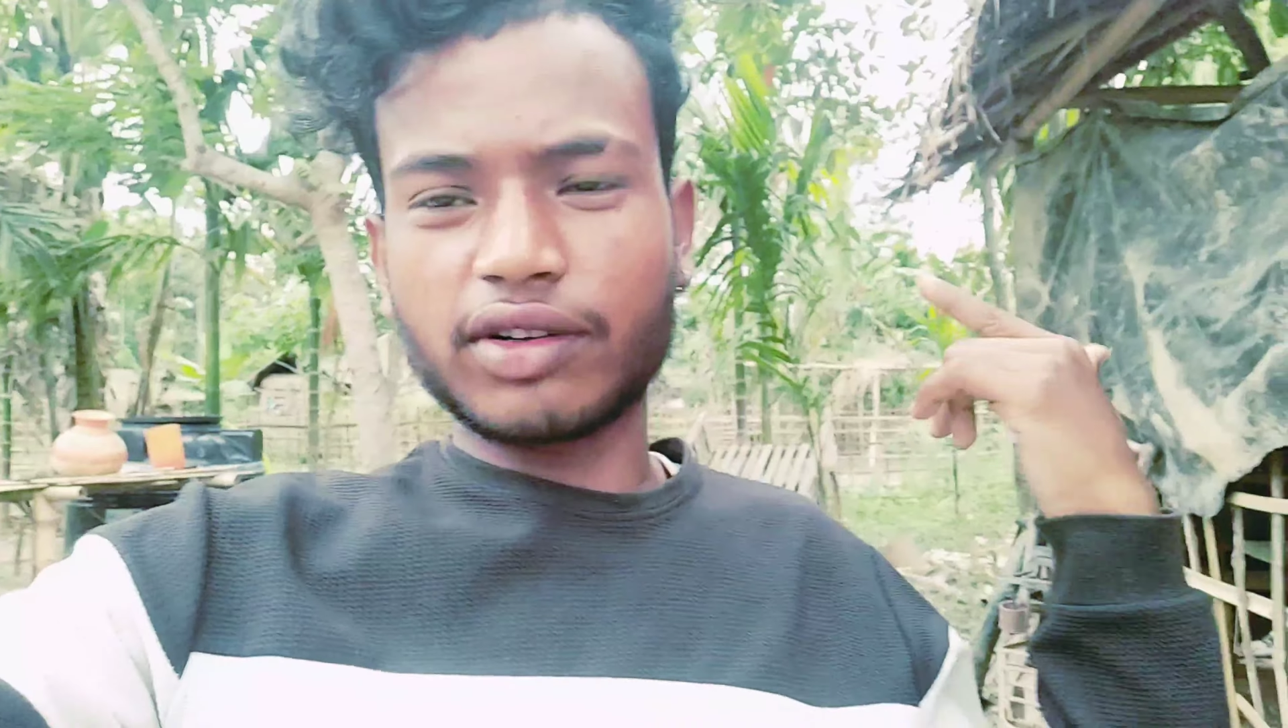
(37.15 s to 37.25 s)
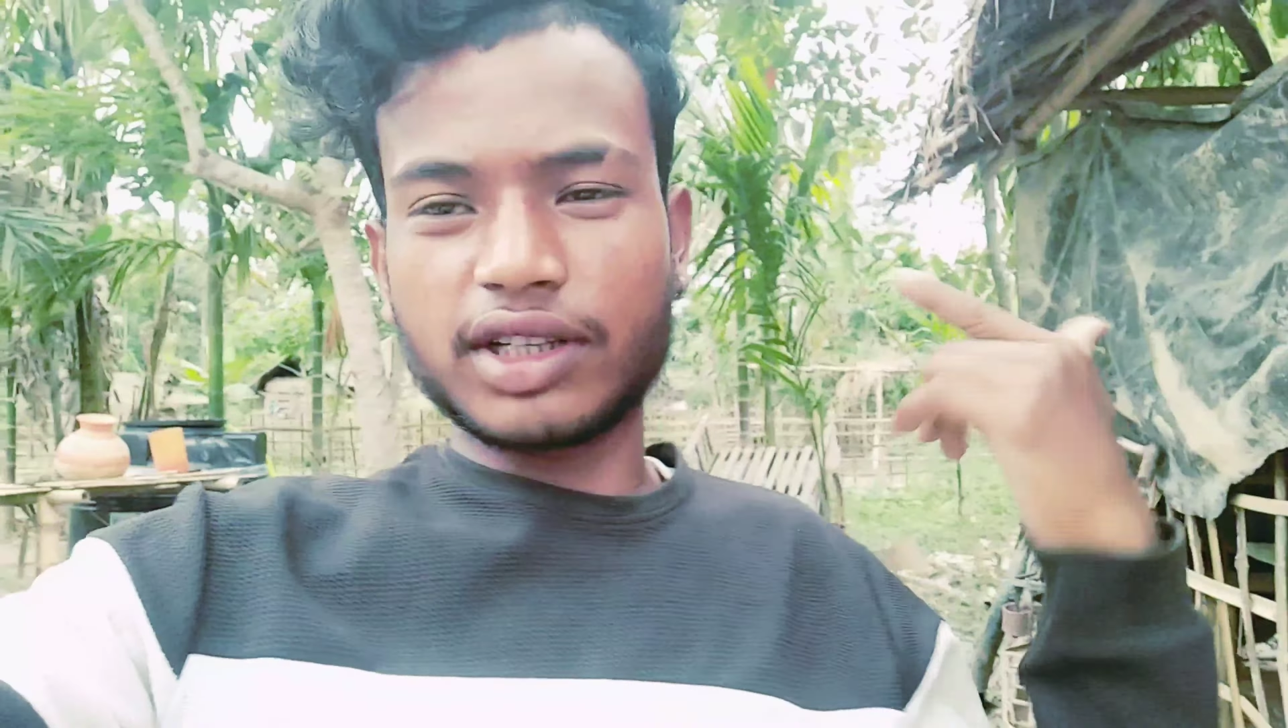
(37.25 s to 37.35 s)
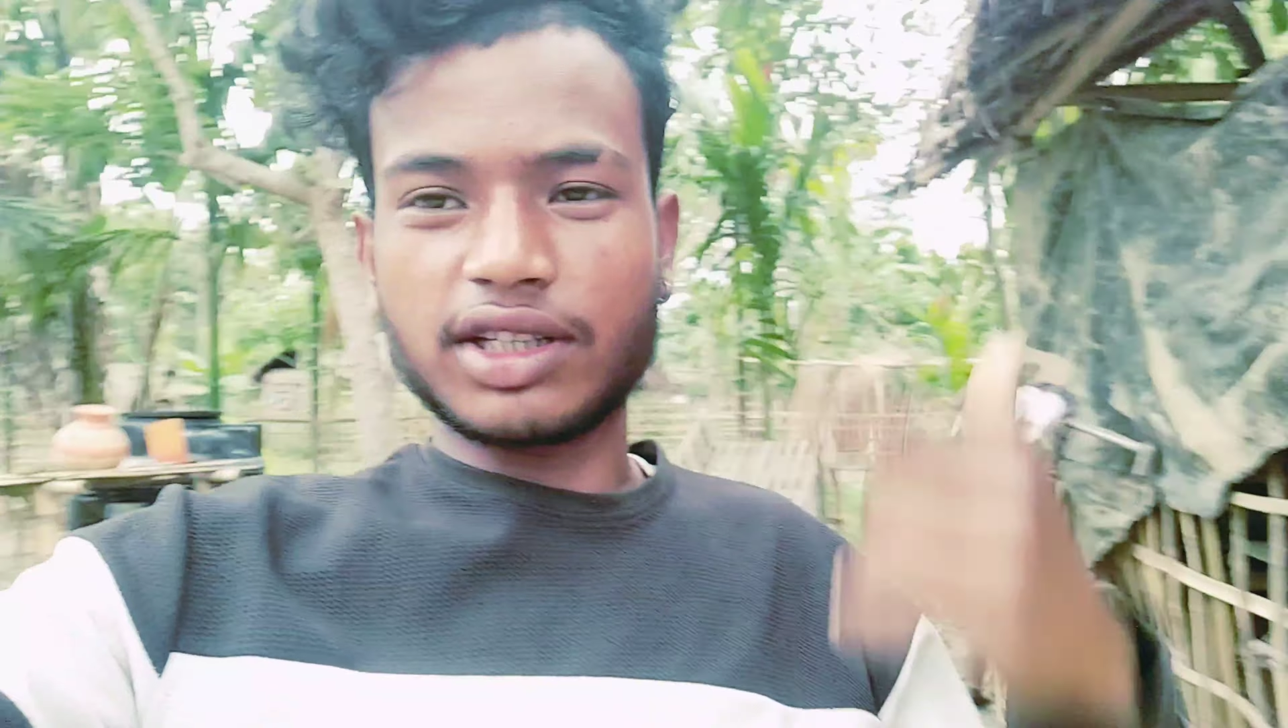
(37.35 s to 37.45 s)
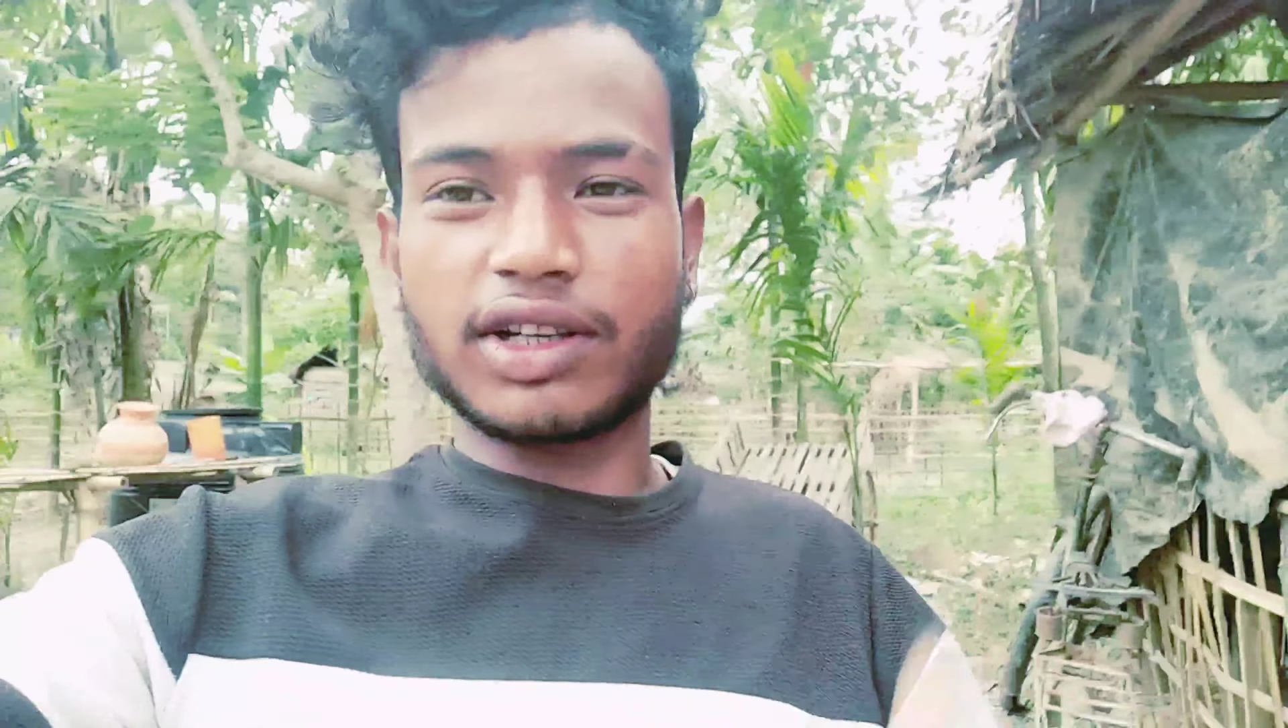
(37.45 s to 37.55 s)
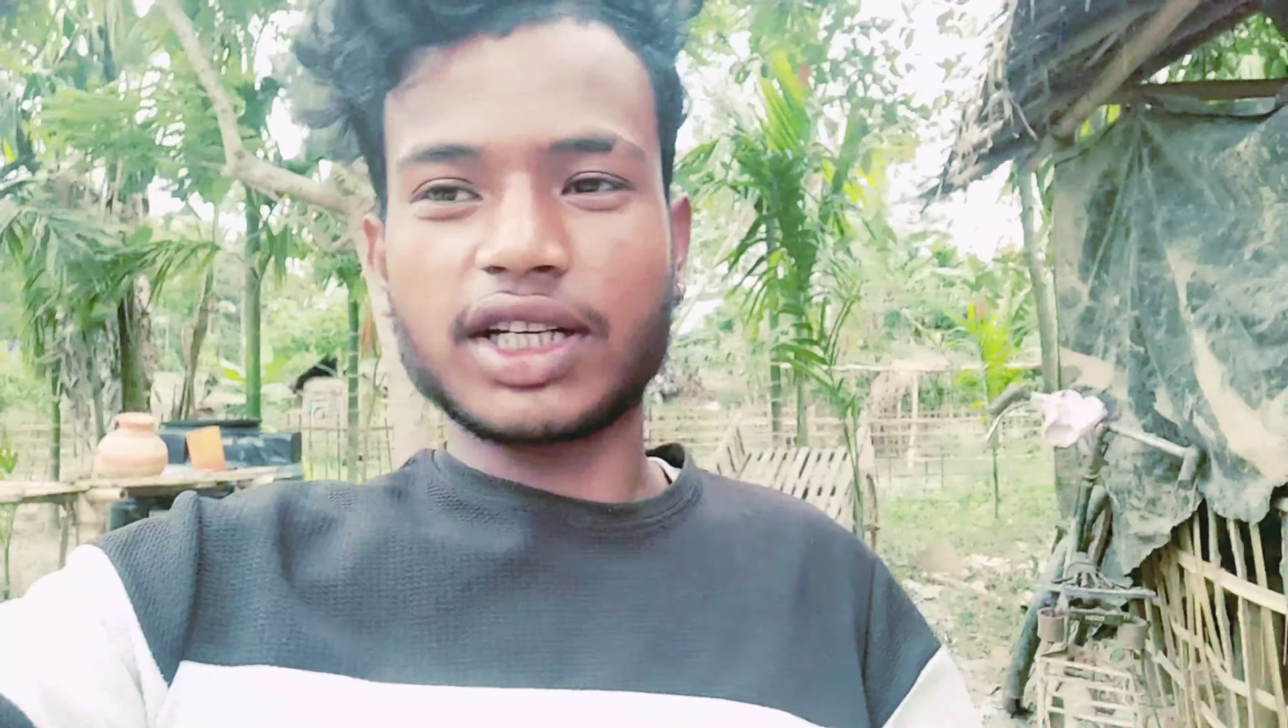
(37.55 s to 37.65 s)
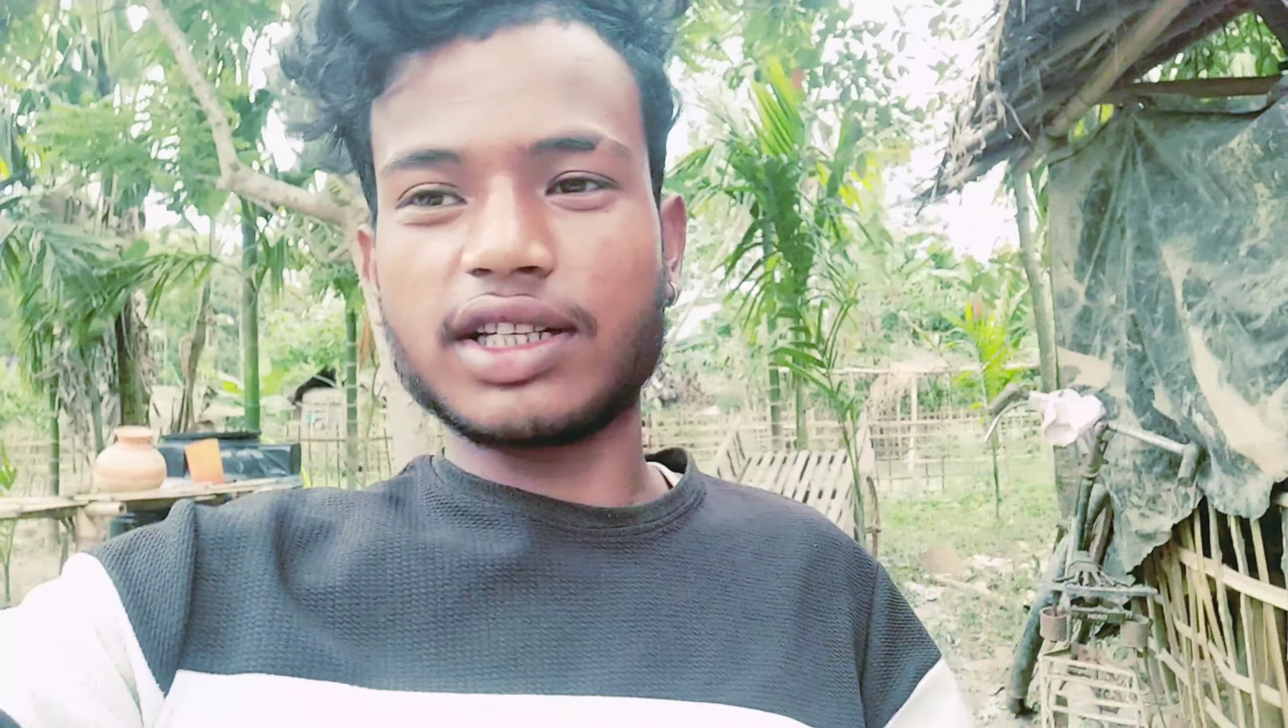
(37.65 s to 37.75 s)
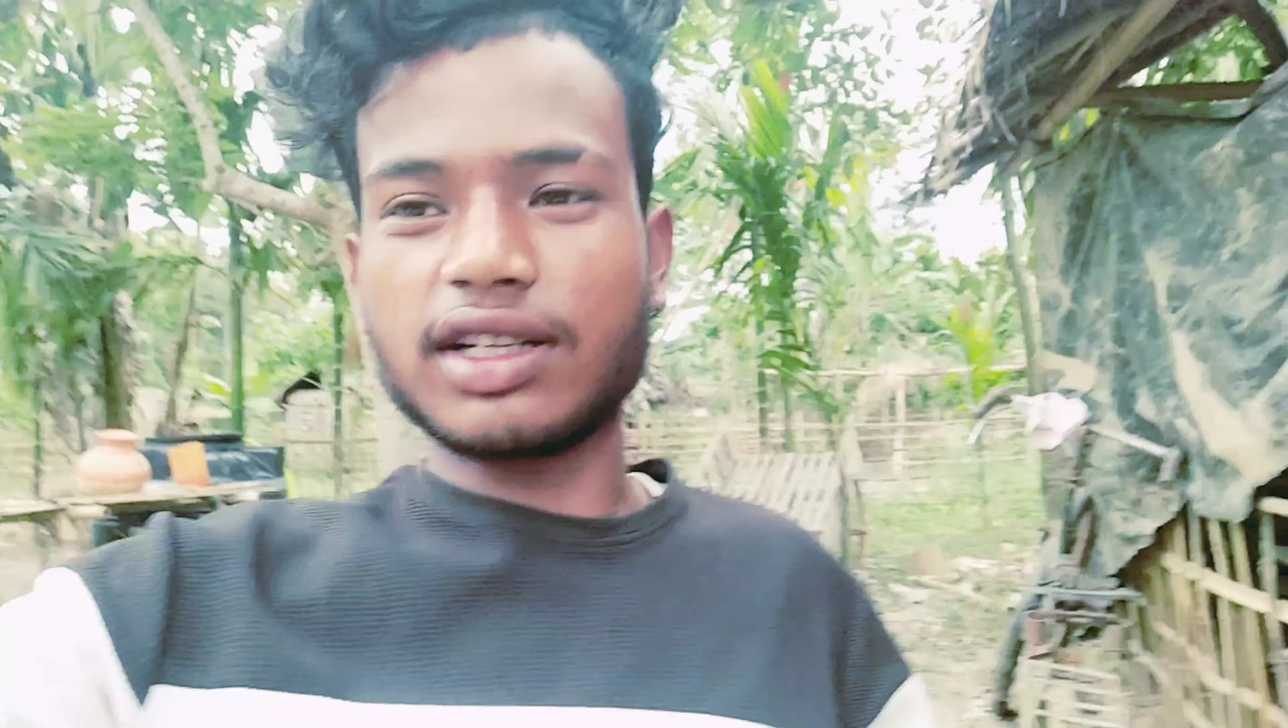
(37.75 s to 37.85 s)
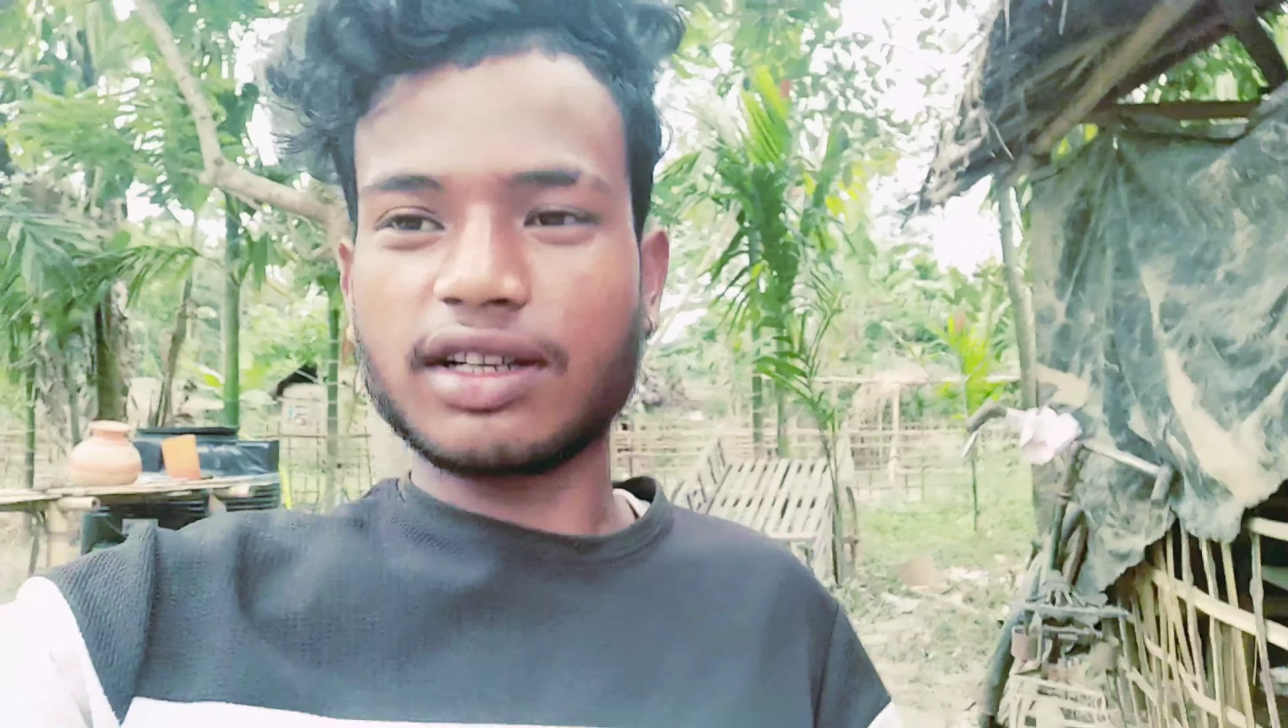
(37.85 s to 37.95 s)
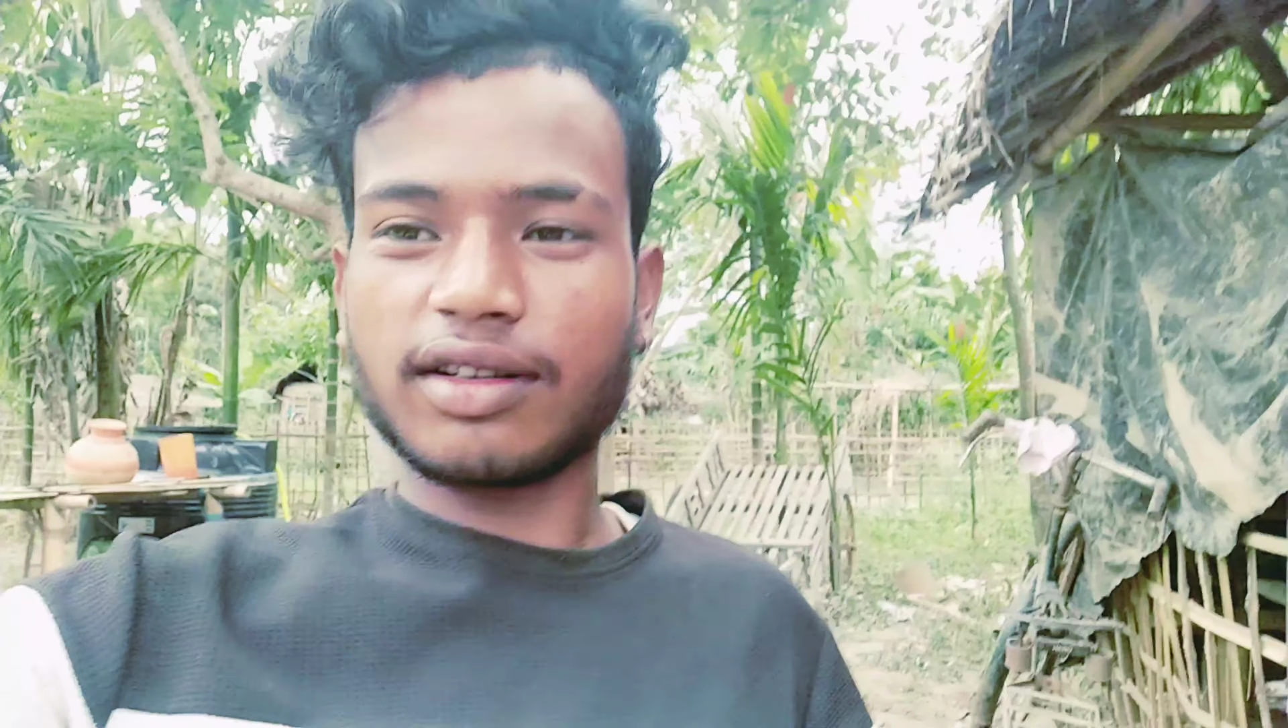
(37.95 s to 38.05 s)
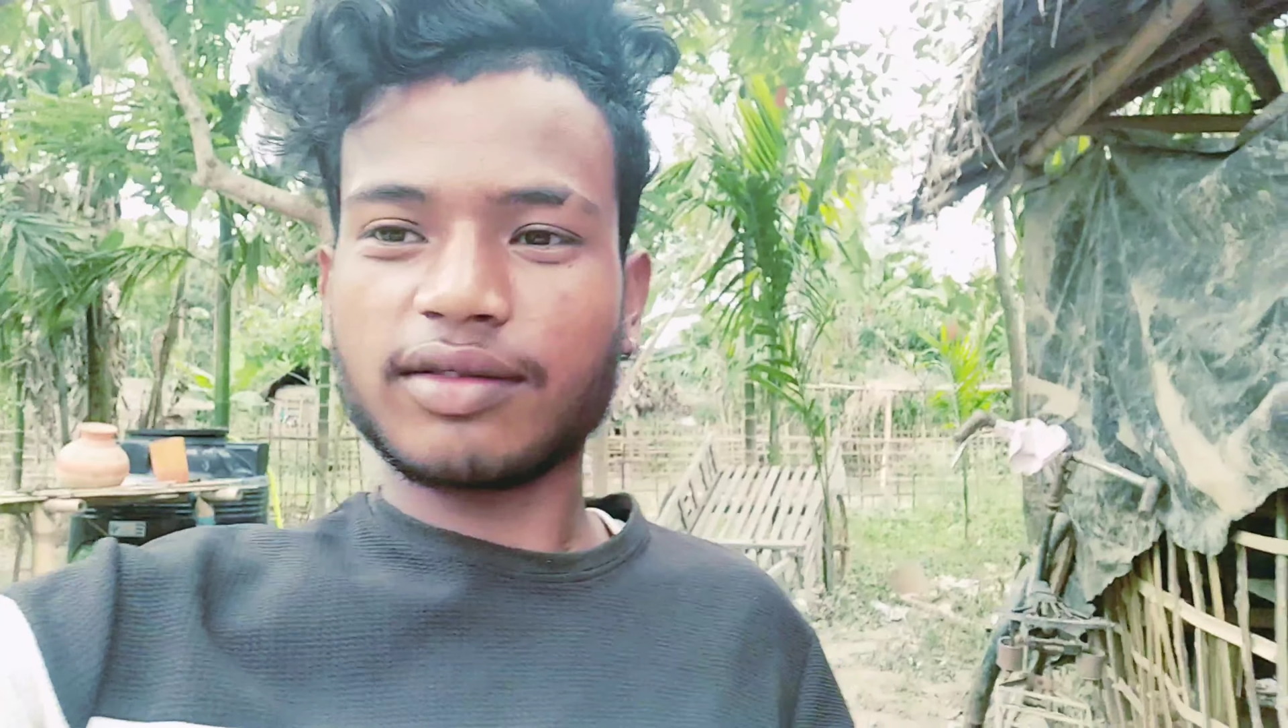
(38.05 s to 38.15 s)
को एंजॉय कीजिए